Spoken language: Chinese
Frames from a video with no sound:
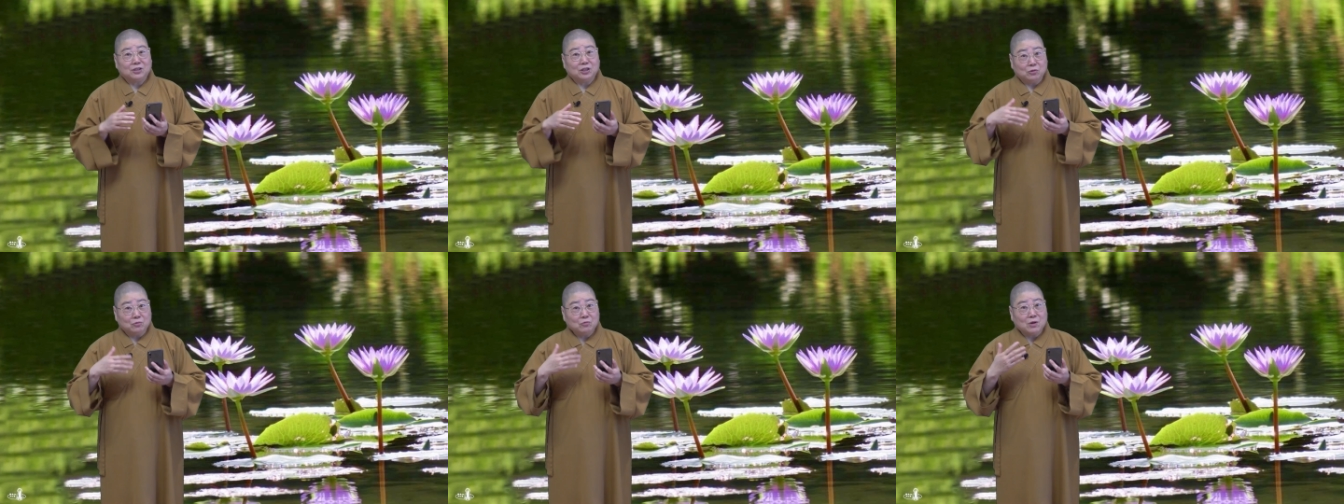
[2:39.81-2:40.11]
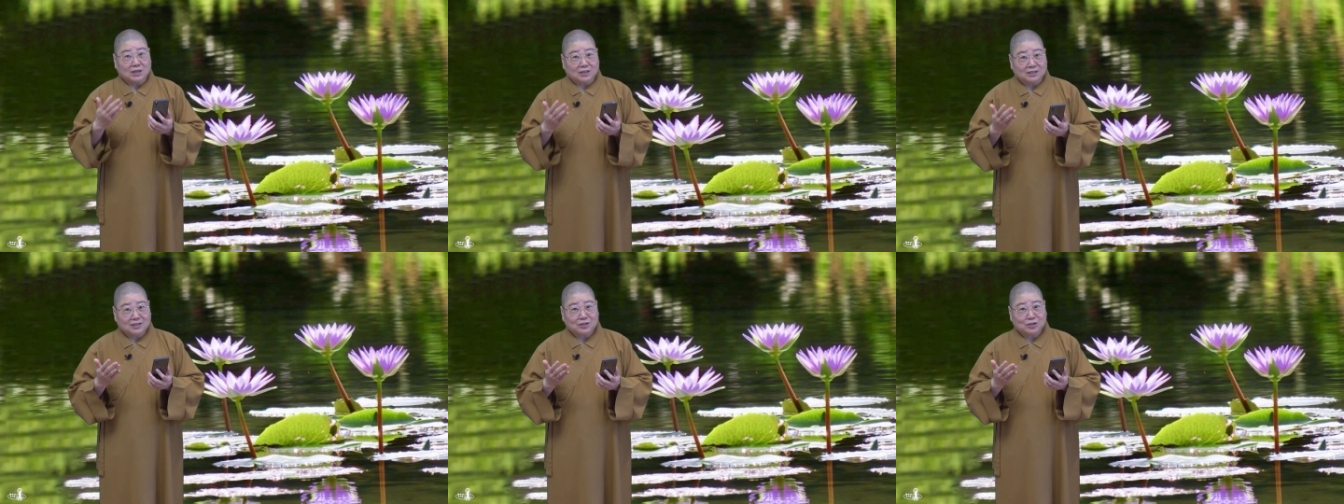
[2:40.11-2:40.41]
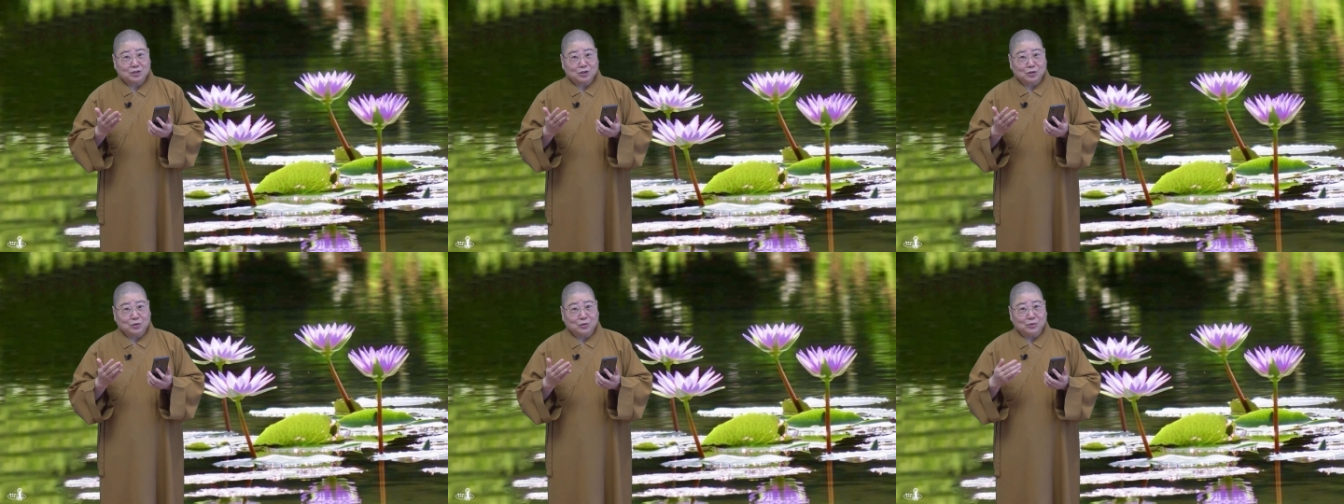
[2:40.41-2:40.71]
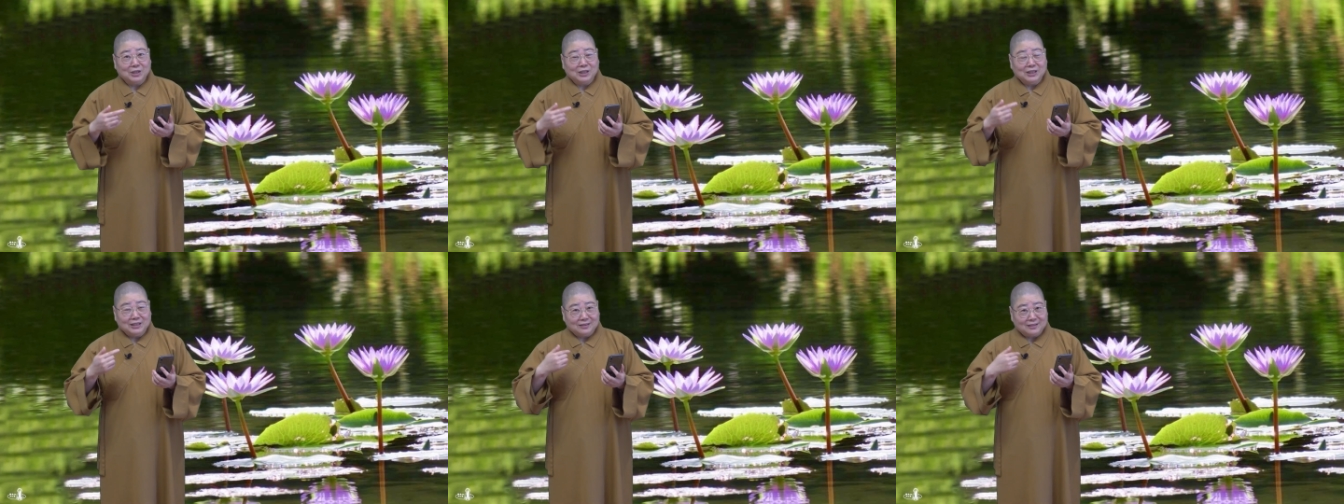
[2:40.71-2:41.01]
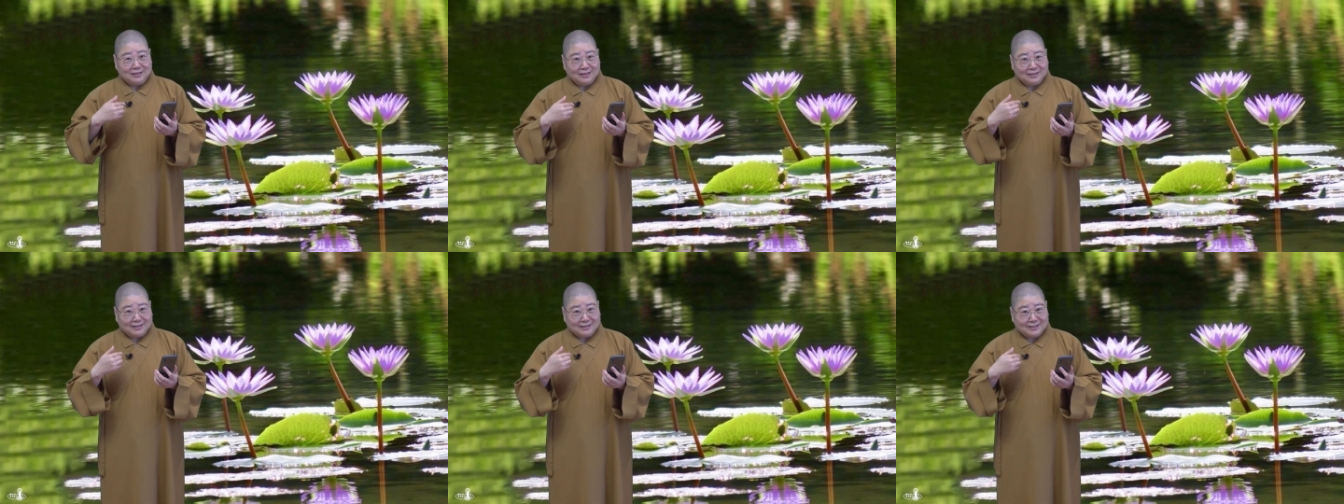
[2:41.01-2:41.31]
人往生之后
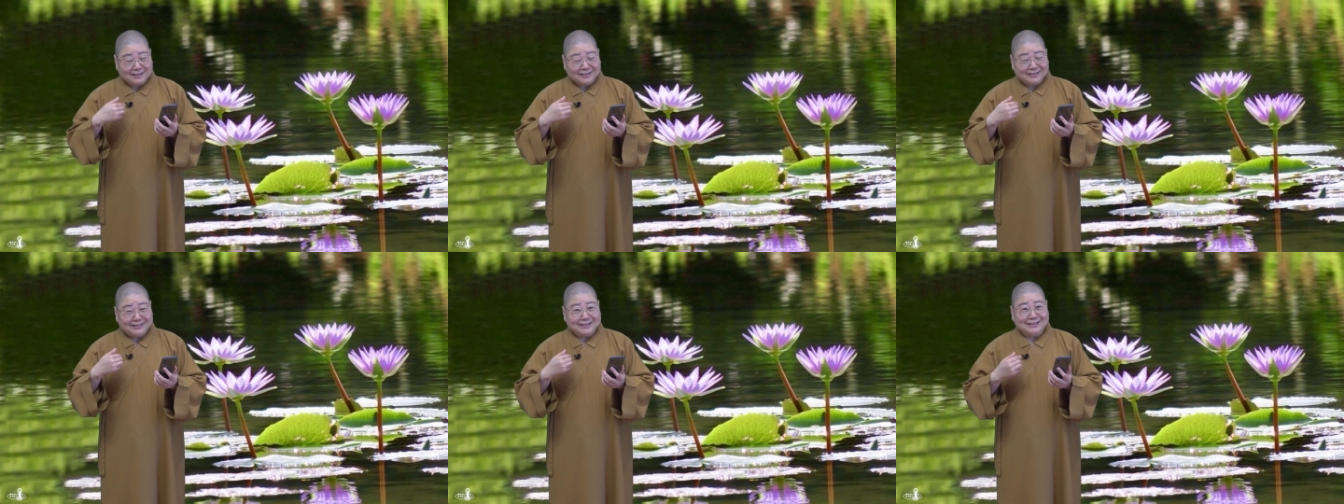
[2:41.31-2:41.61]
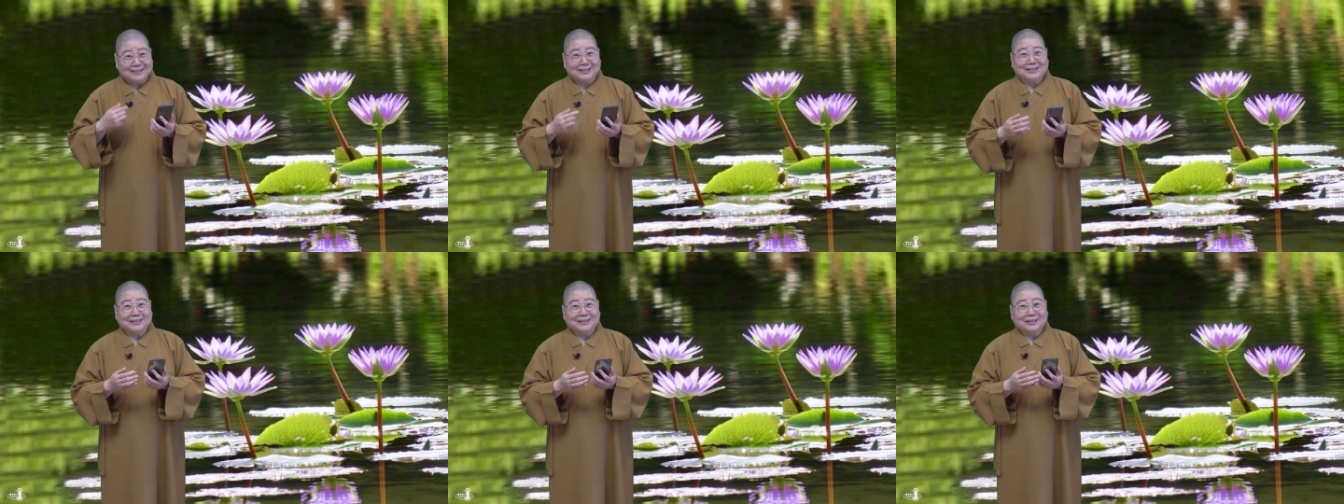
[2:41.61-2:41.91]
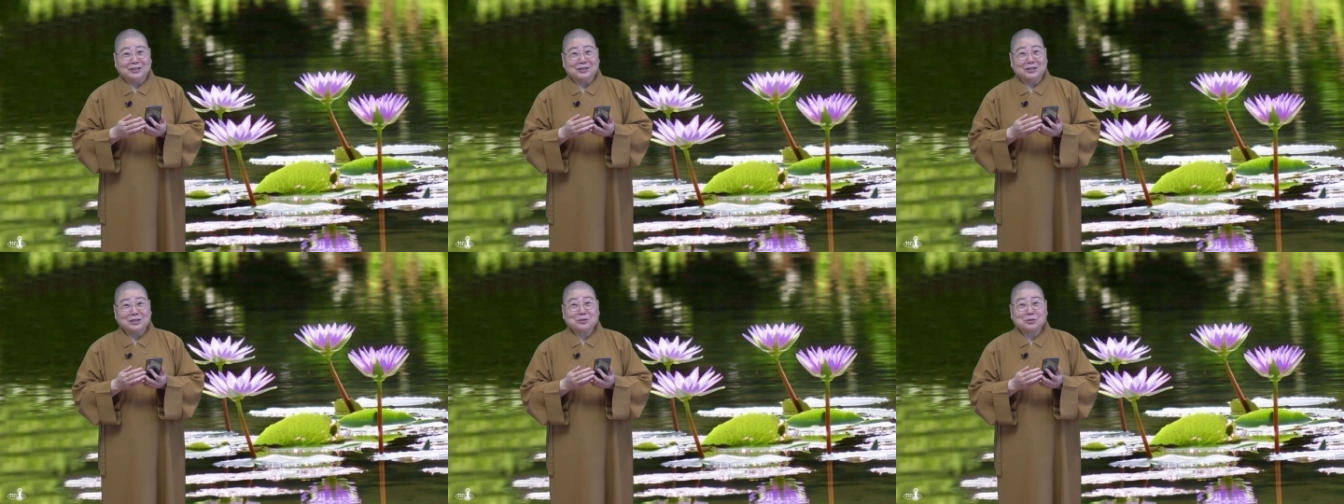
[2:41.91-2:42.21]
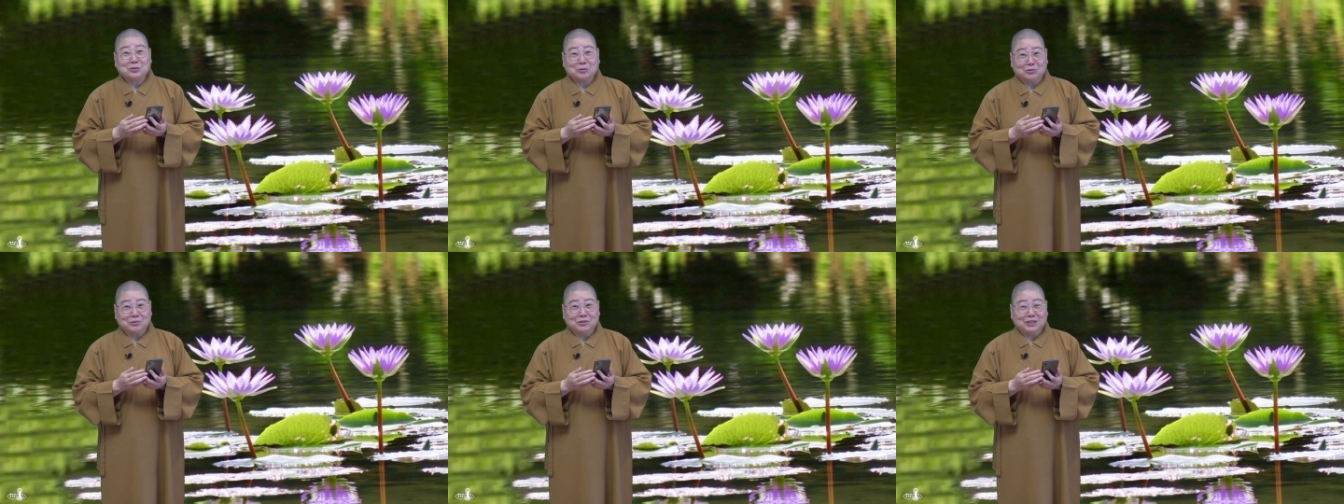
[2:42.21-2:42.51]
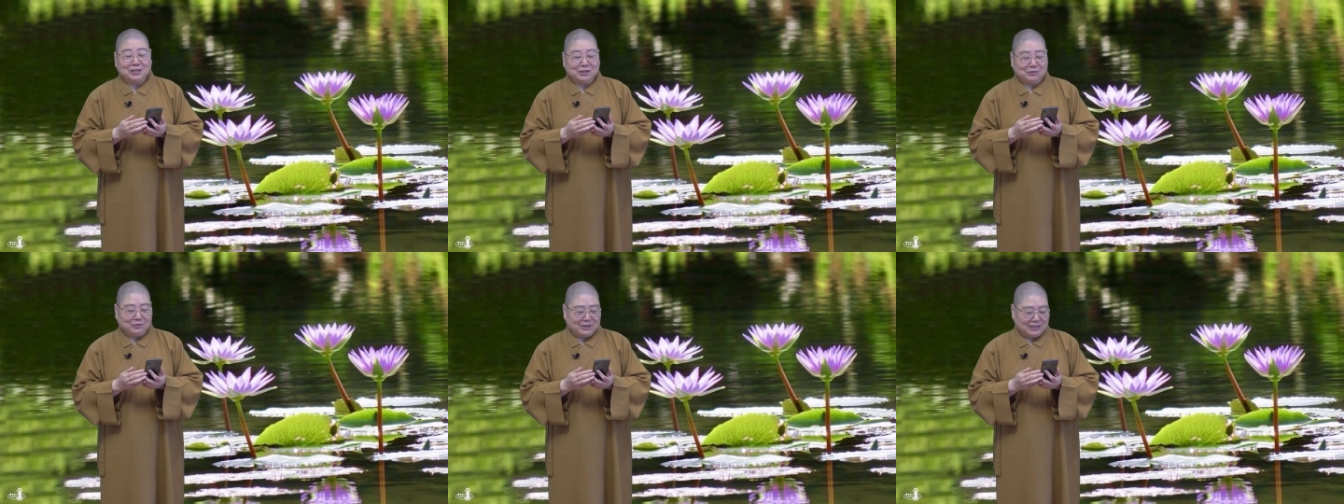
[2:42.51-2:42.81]
这个身体啊要处
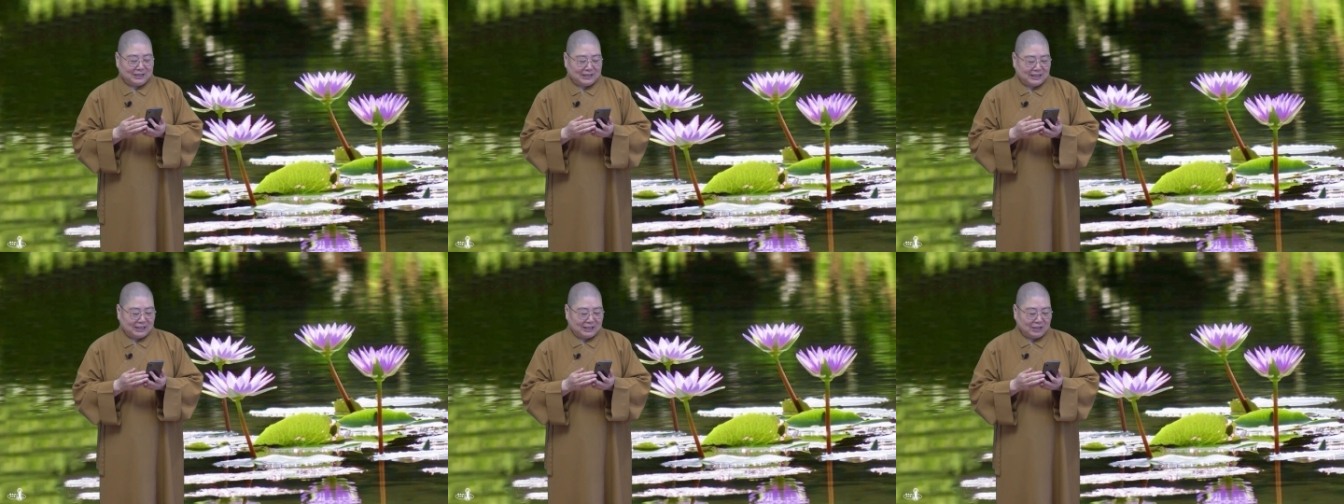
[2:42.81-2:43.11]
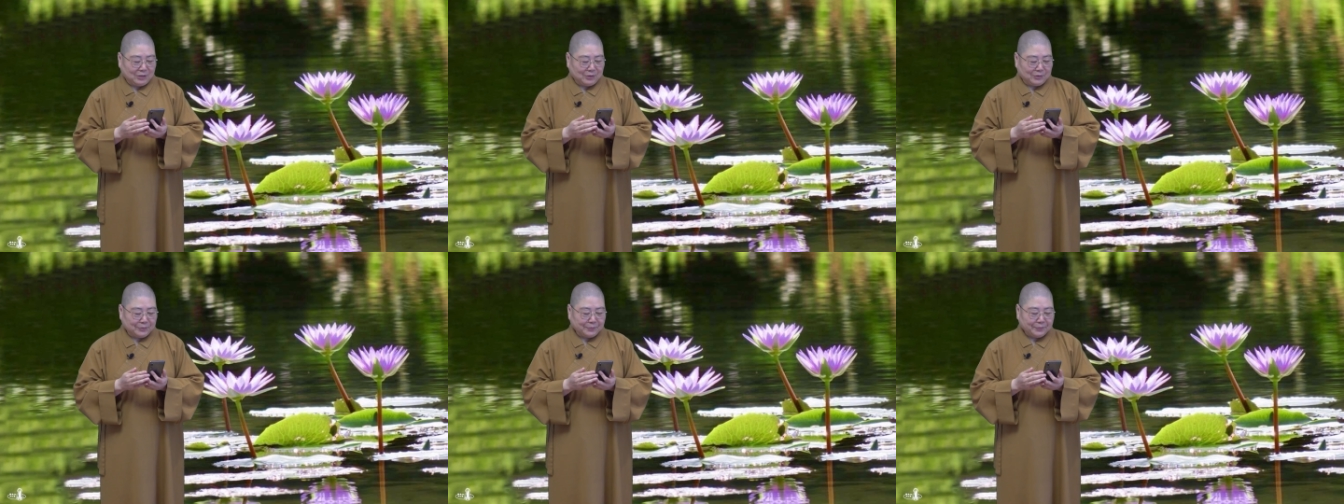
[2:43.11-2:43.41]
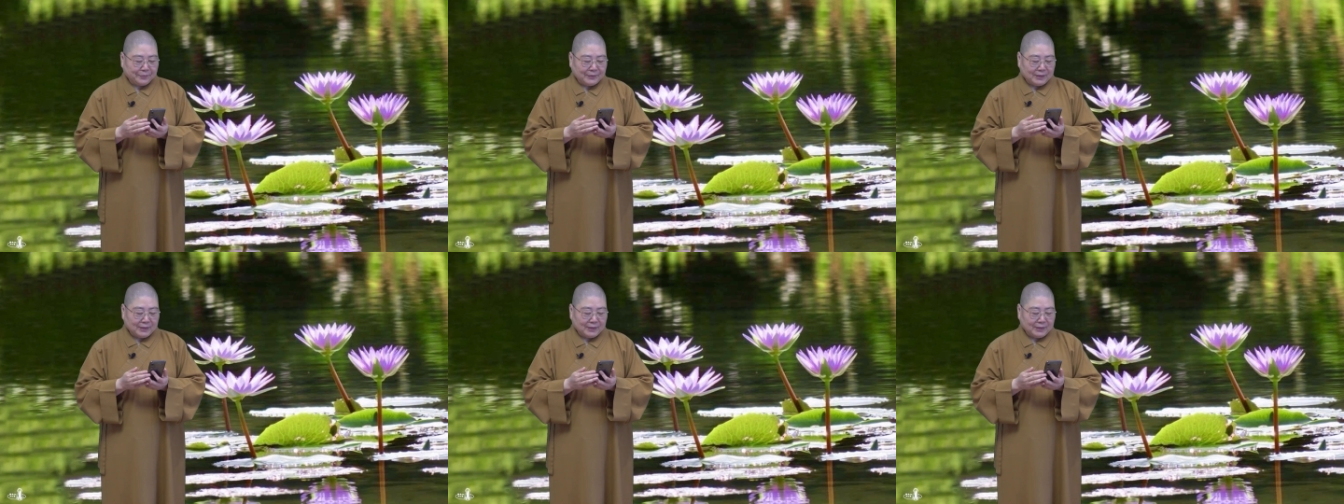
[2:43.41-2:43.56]
理的问题哦。